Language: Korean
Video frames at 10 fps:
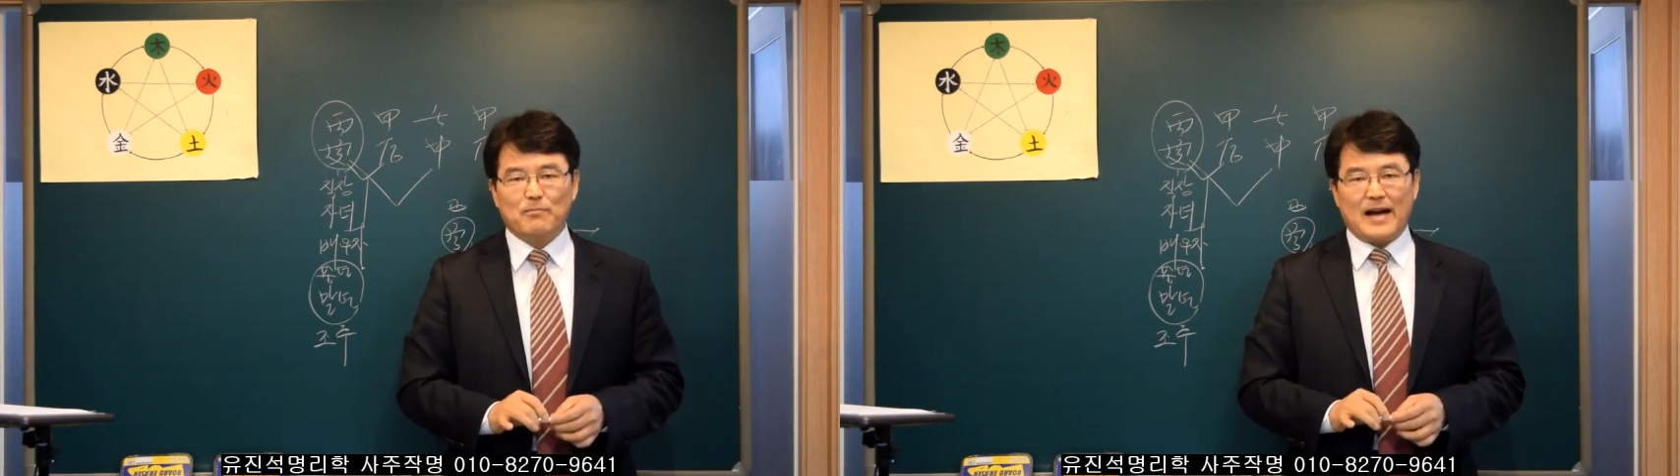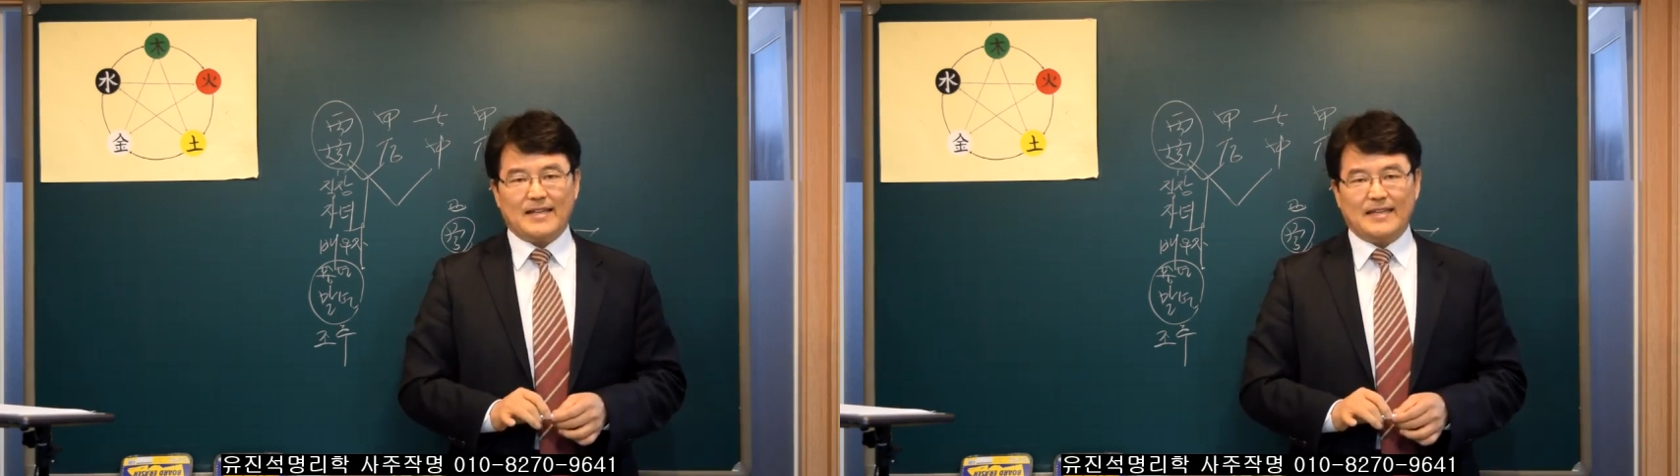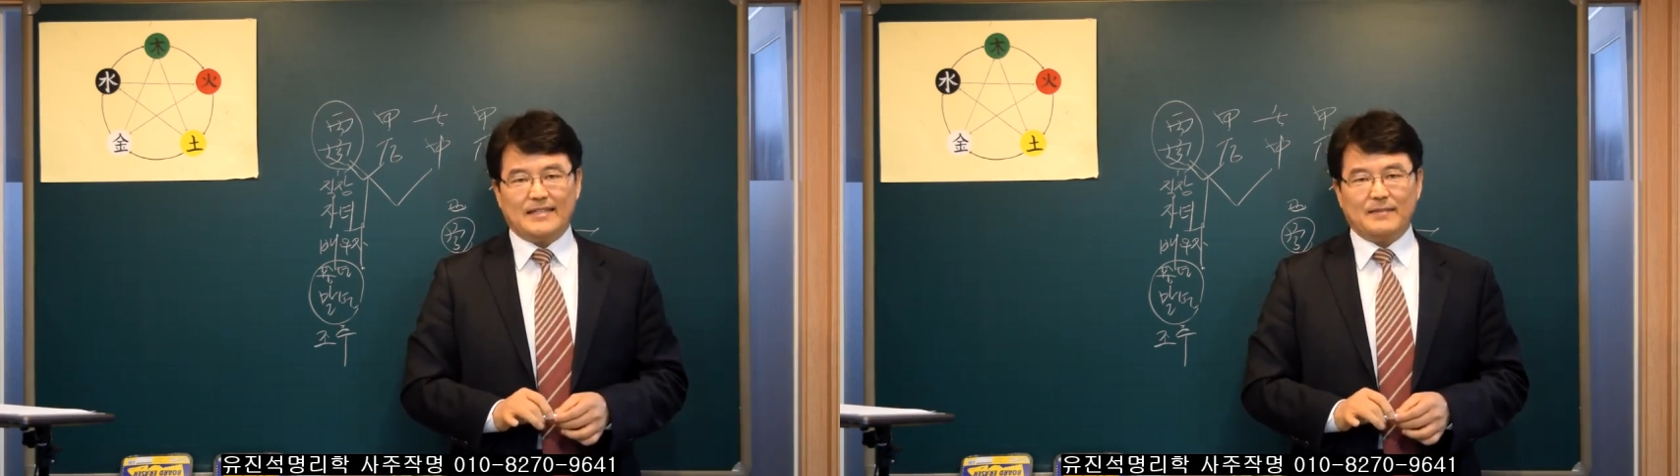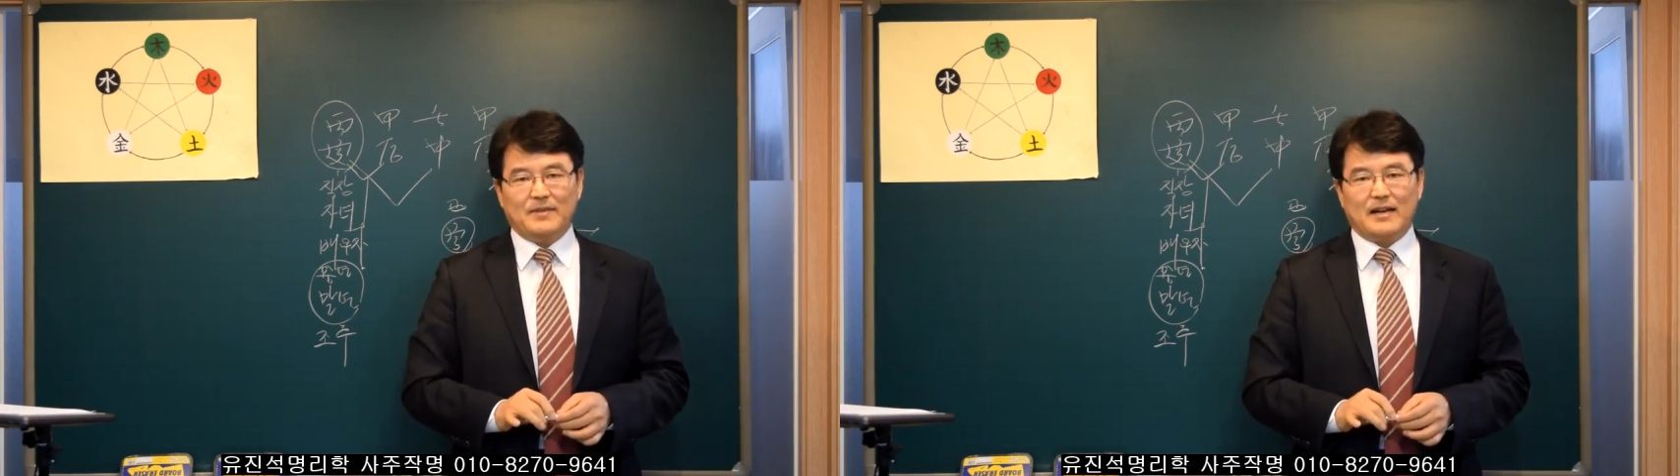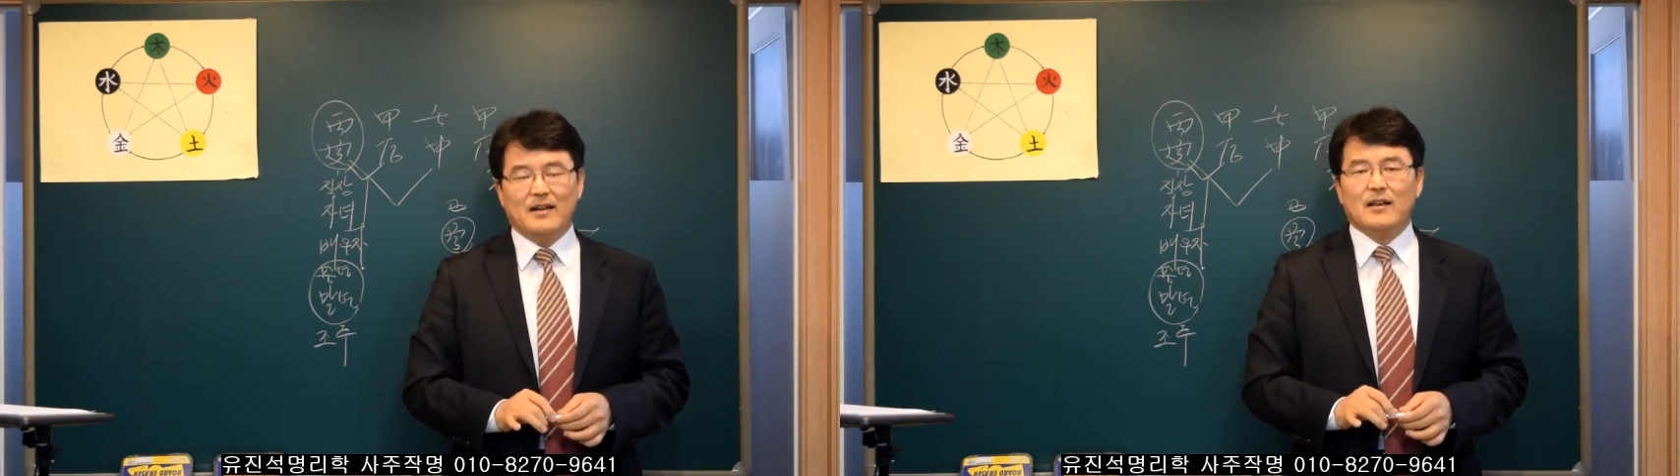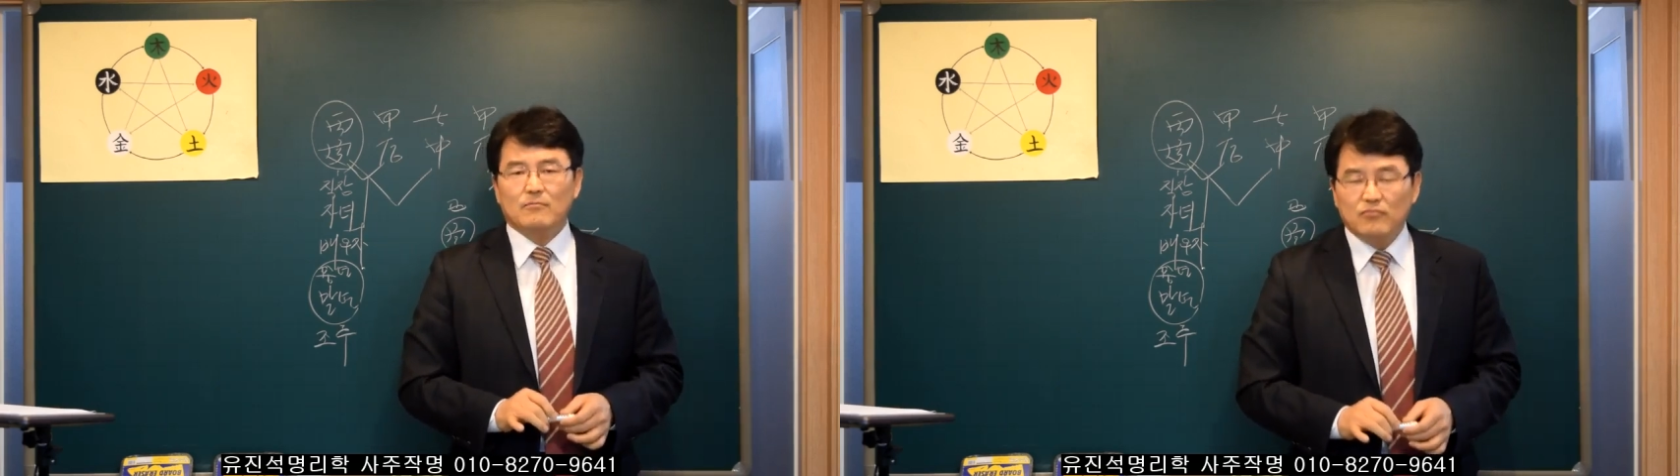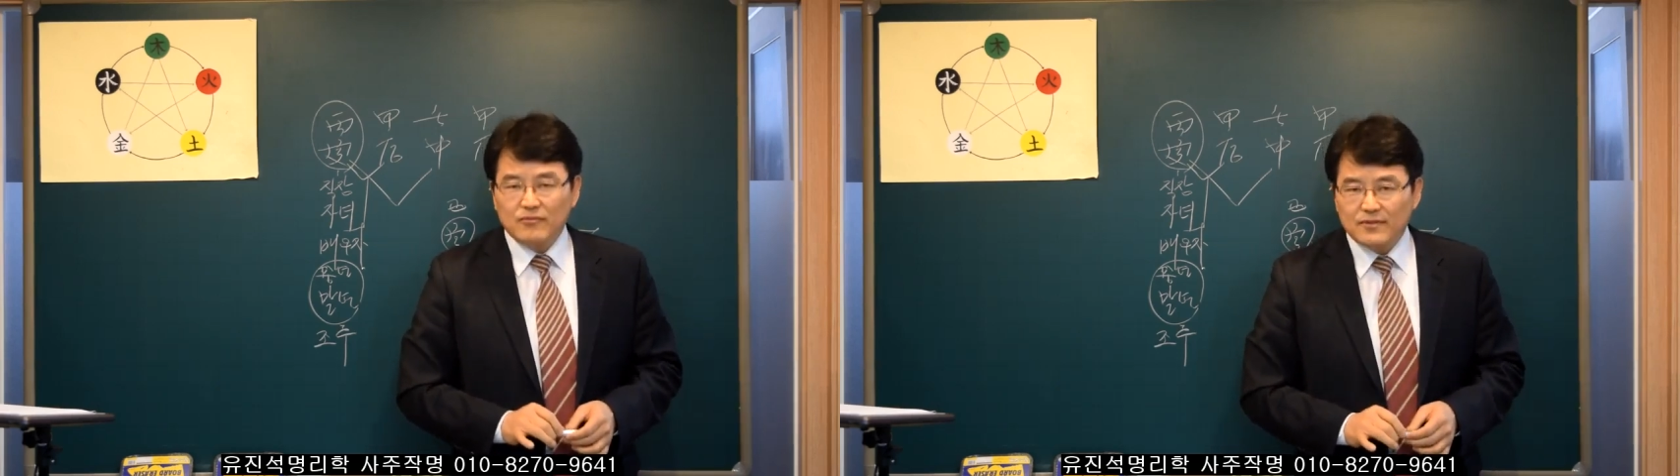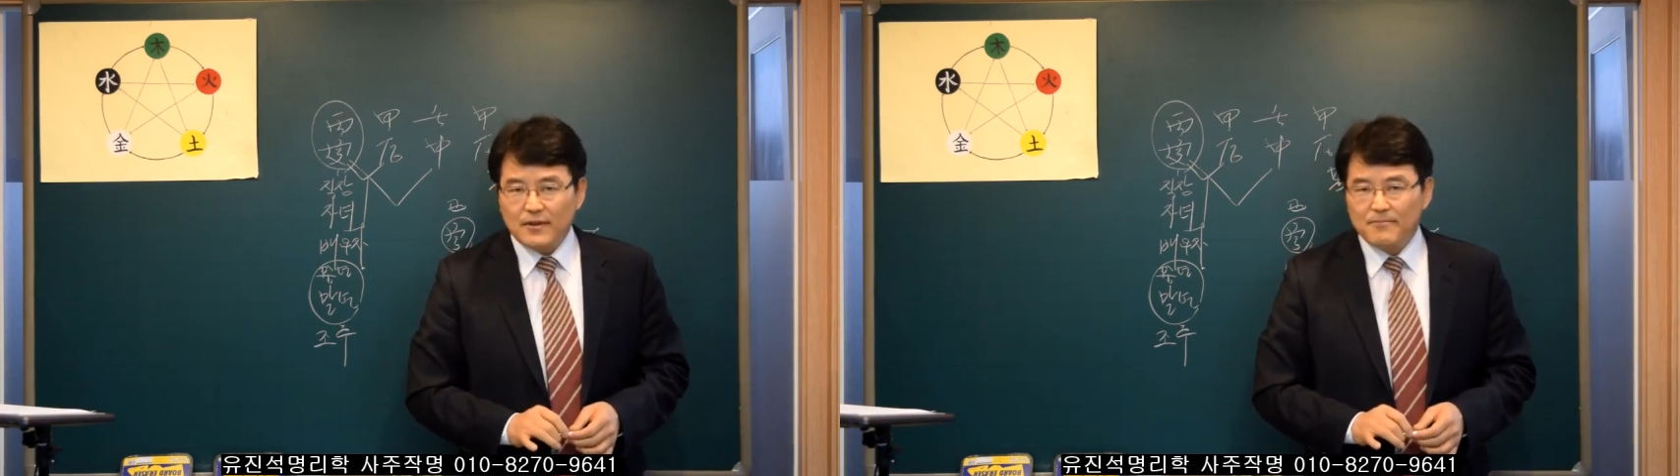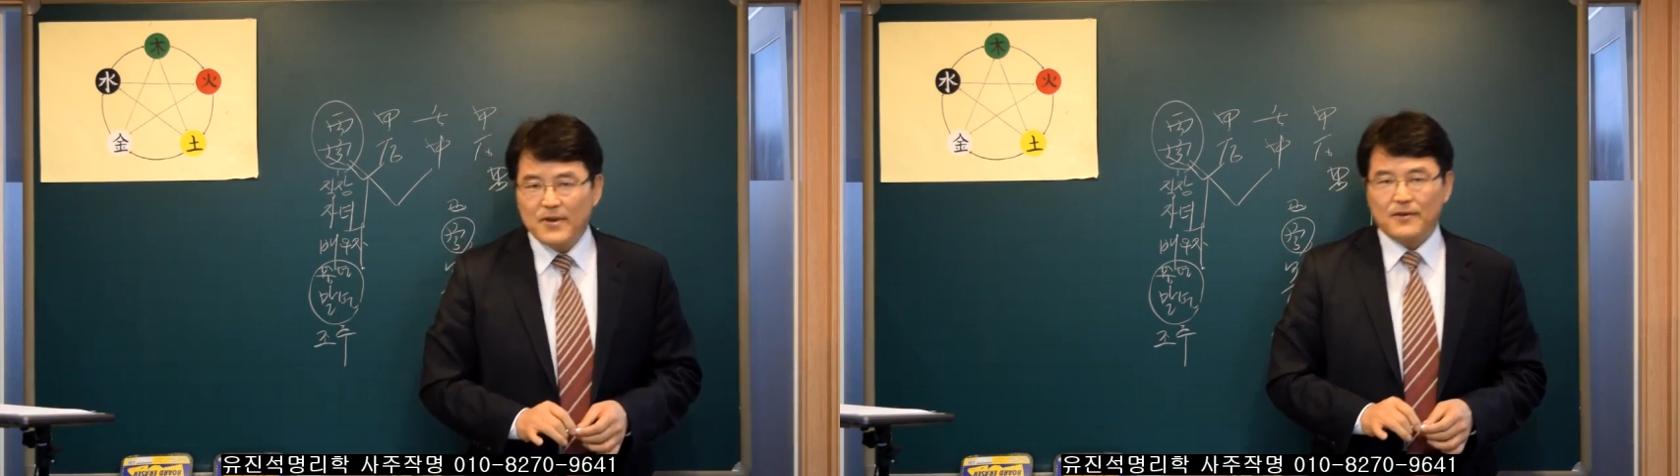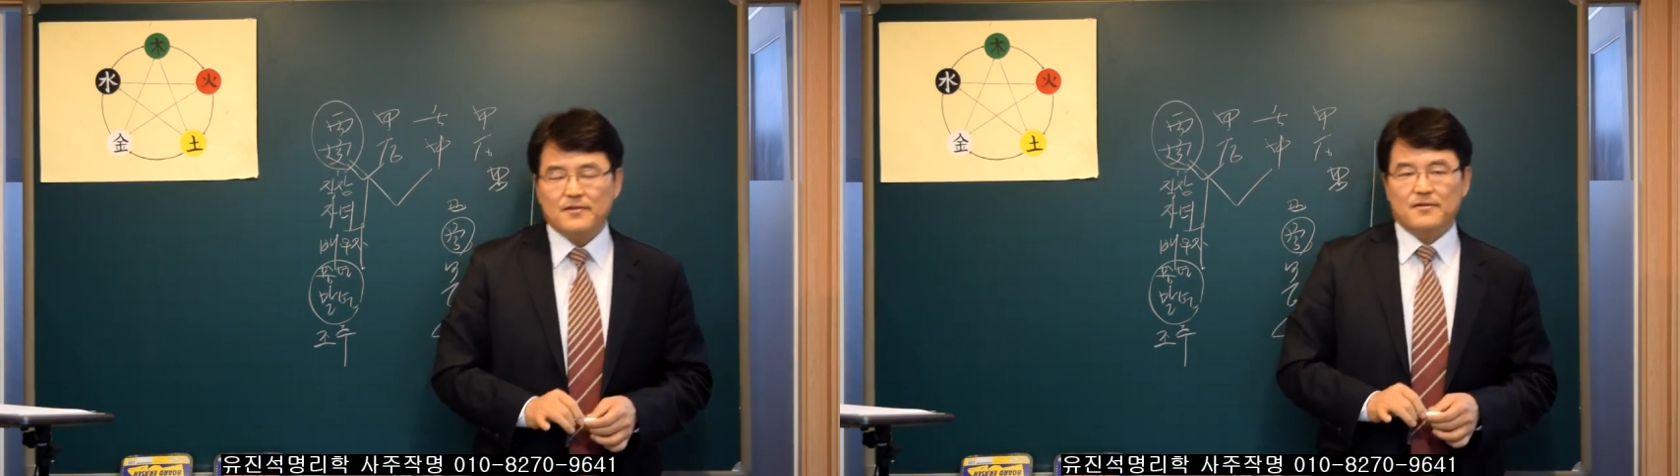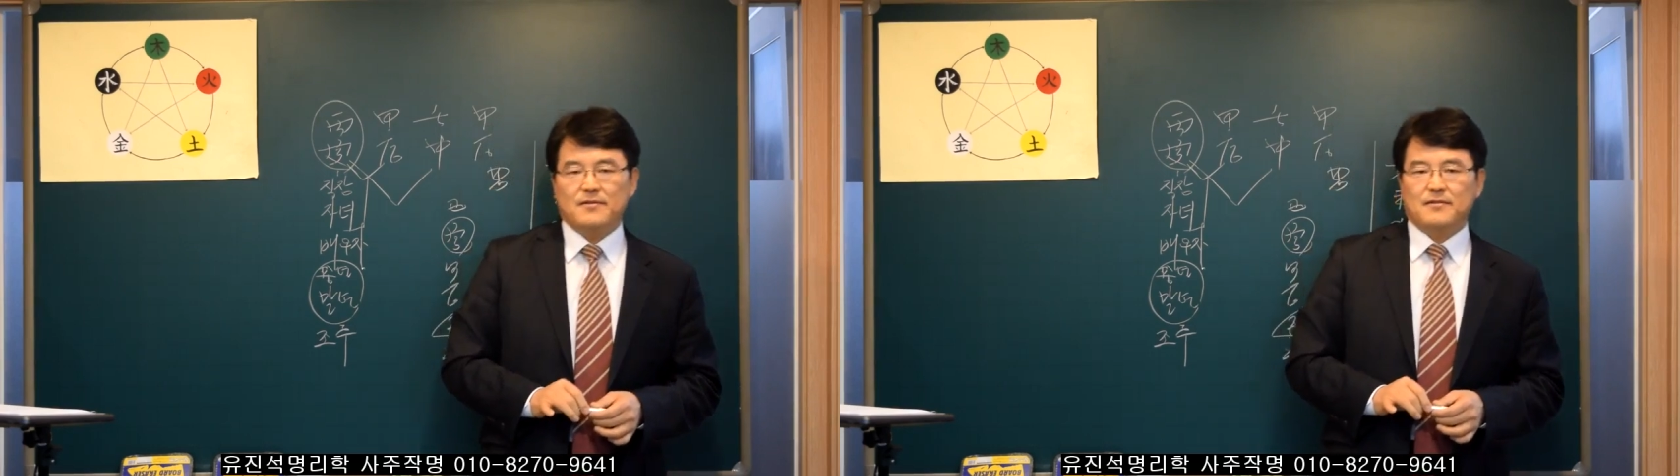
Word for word: 많이 있습니다. 문선명,